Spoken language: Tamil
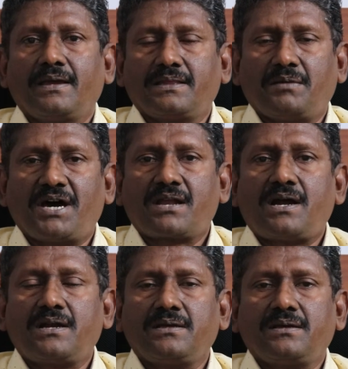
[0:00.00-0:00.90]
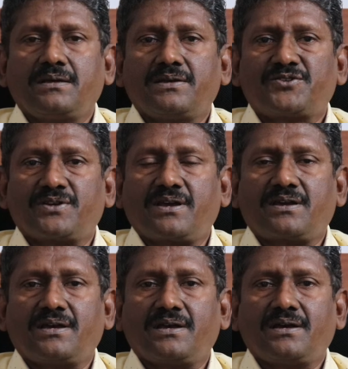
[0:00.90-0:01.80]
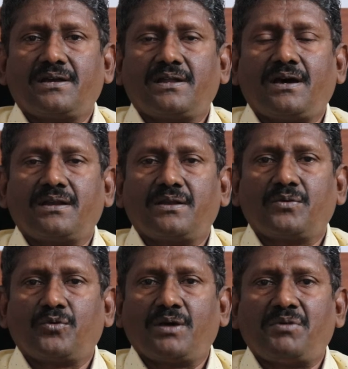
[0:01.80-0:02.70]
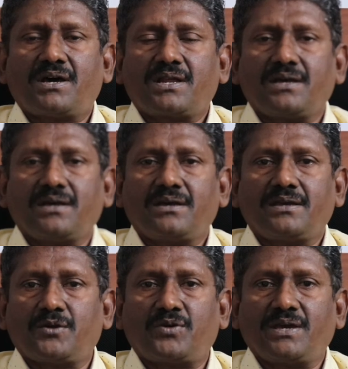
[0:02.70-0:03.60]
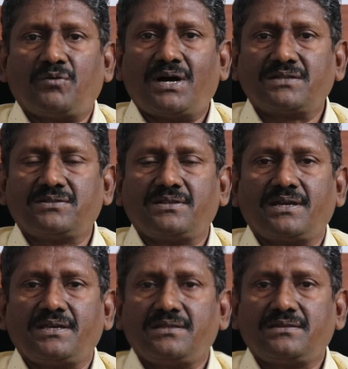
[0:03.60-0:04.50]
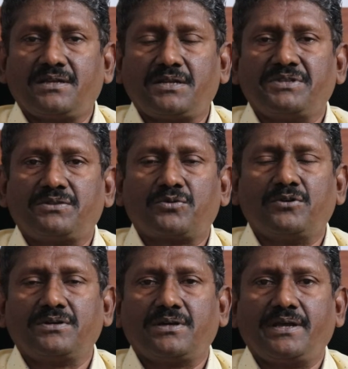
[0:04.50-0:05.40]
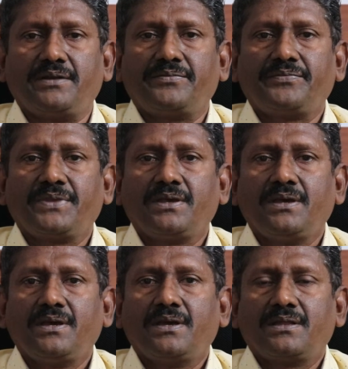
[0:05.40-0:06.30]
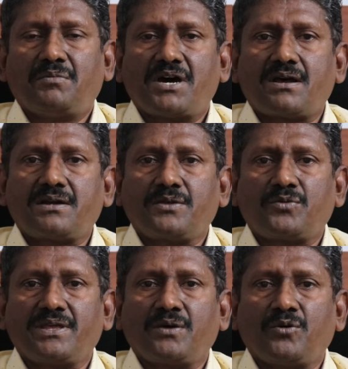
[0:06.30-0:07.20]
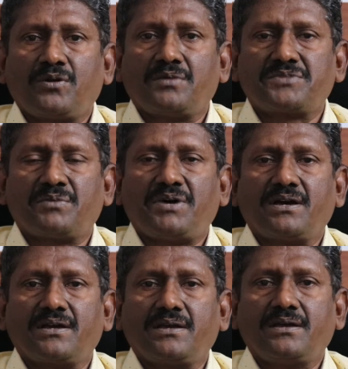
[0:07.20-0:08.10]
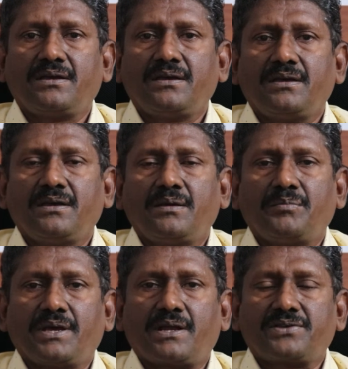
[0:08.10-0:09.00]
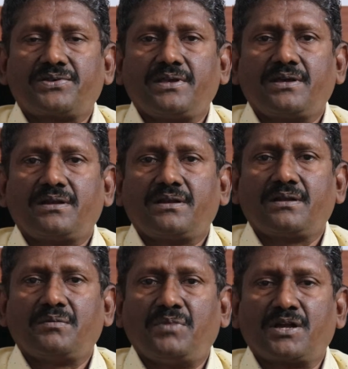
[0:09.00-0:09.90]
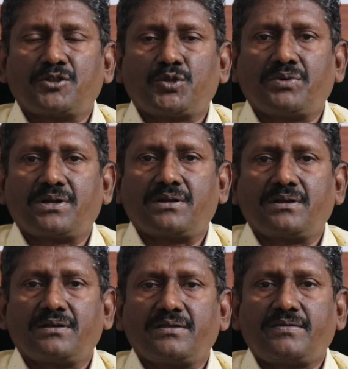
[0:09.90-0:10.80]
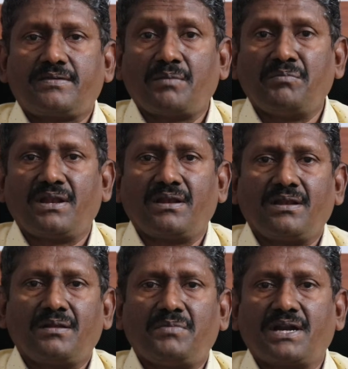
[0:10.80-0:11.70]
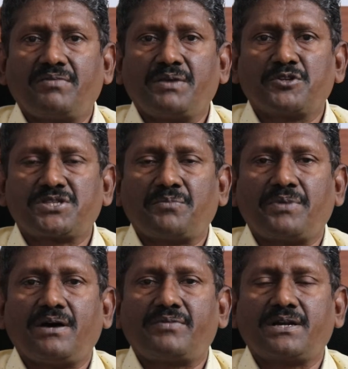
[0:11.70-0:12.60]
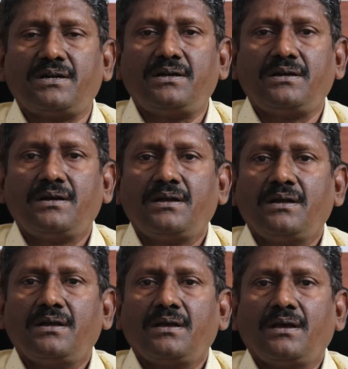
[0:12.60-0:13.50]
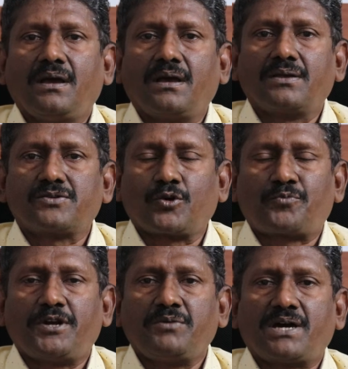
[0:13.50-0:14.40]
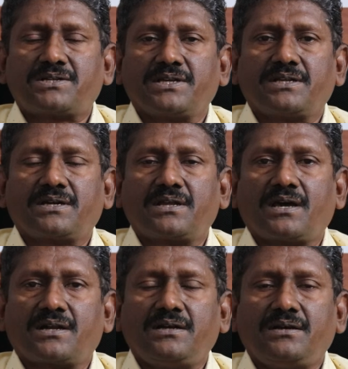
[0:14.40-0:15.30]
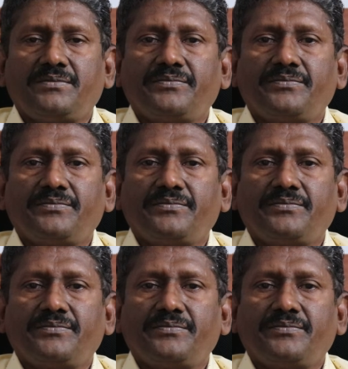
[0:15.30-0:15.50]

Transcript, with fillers: இந்த மாநாடு சிறக்க நான் உளவார என்னுடைய வாழ்த்துதலை தெரிவித்துக் கொள்ளுகிறேன் இந்த மாநாட்டினுடைய ஒரு அம்சமாக பேராசிரியர் மருத்துவர் செம்மல் மடமை முஸ்தபா அவர்கள் சொற்பொழிவாற்ற இருக்கிறார்கள்